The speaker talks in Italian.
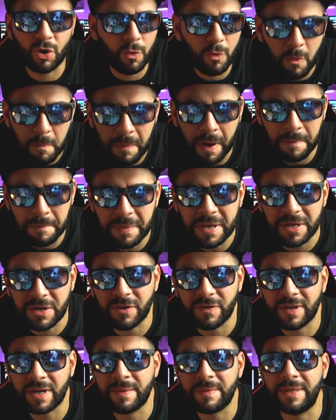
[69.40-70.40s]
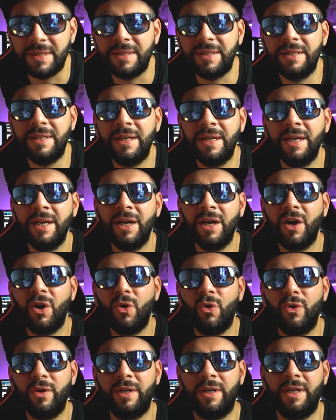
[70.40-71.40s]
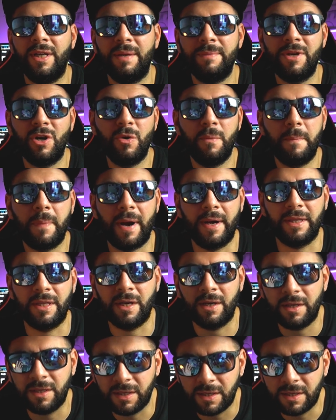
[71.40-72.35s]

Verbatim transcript: come un bambino veramente, con la mia compagna,